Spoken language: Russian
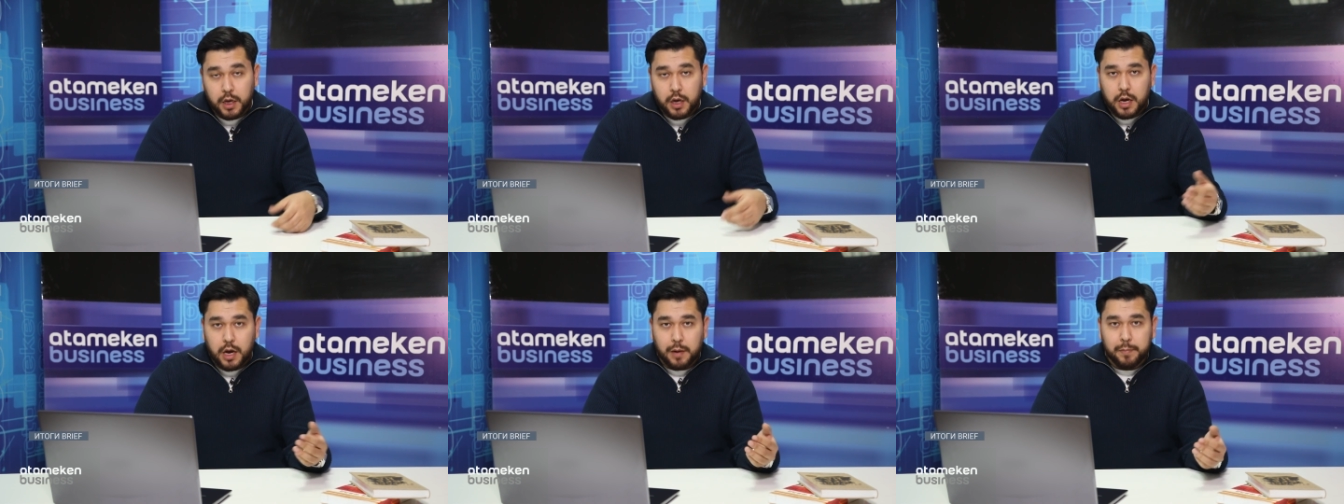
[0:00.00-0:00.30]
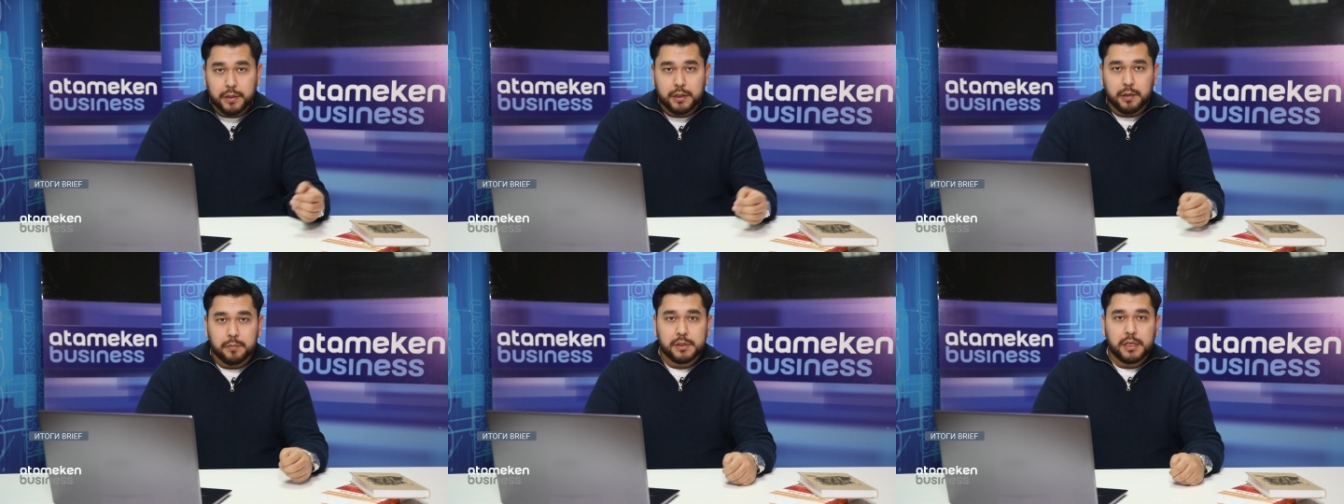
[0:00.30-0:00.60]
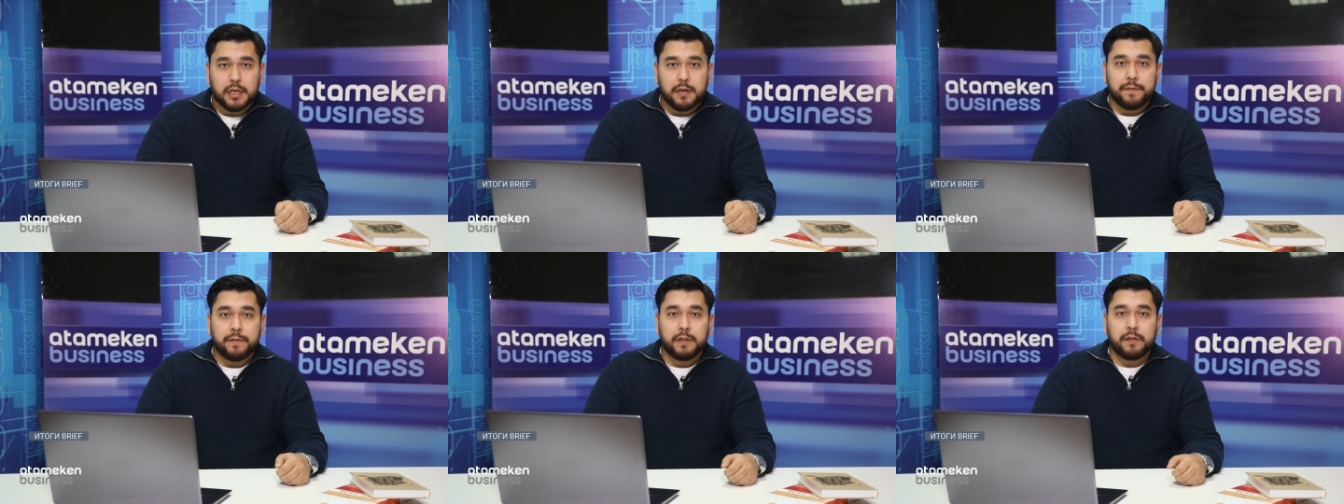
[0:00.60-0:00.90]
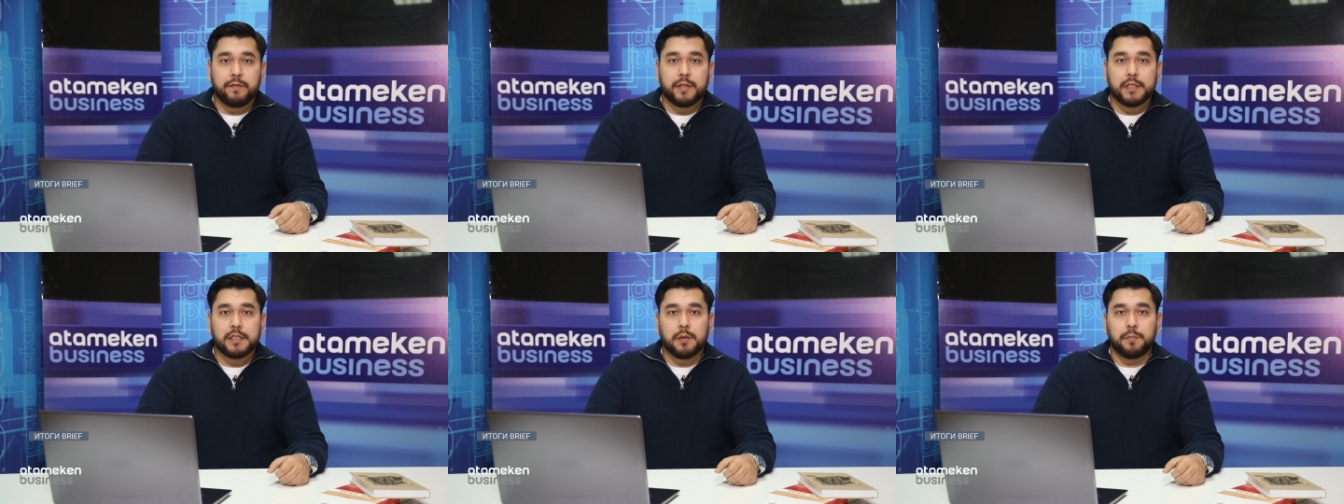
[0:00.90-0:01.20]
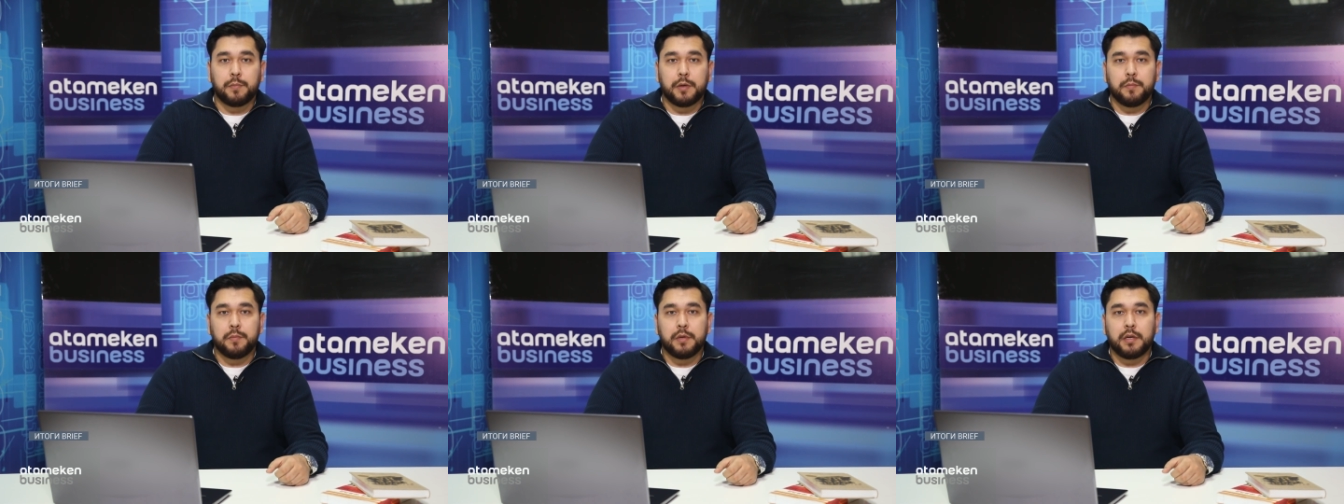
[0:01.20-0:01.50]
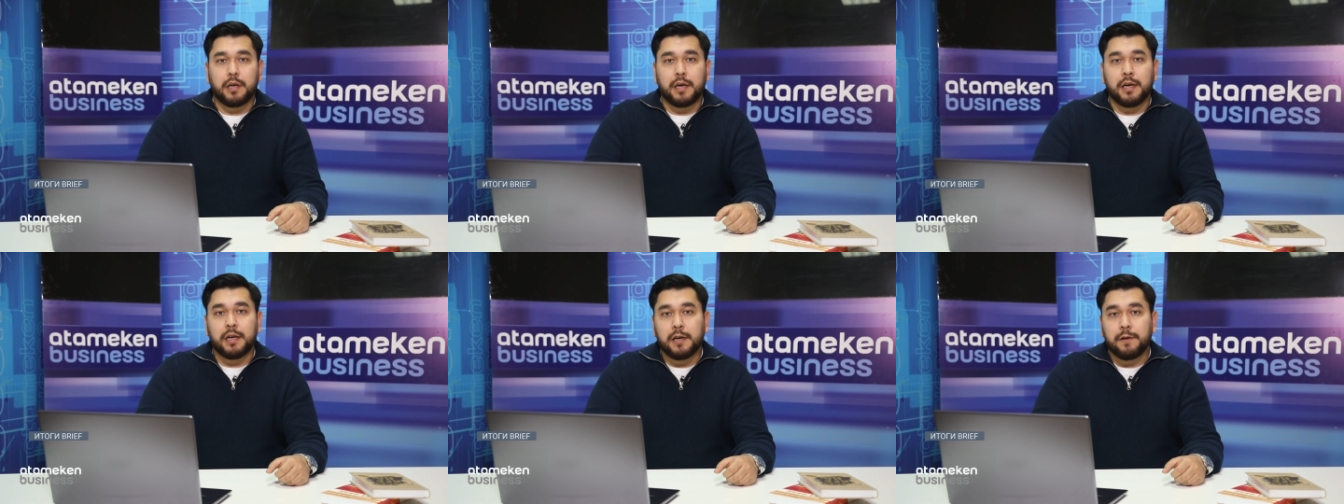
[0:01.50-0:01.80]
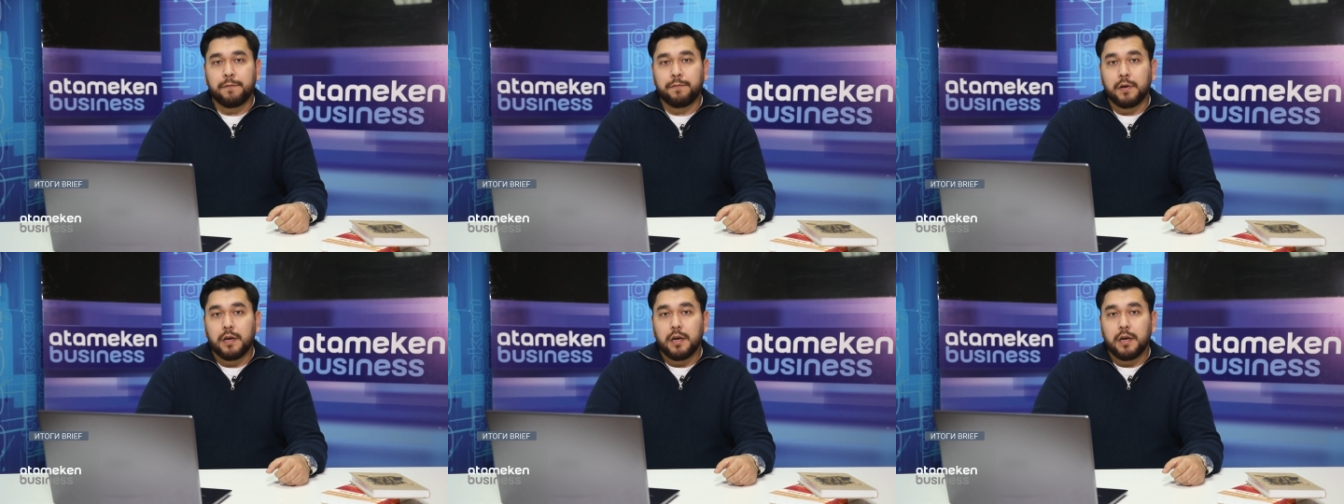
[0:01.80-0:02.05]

Об этом заявил вице-премьер РФ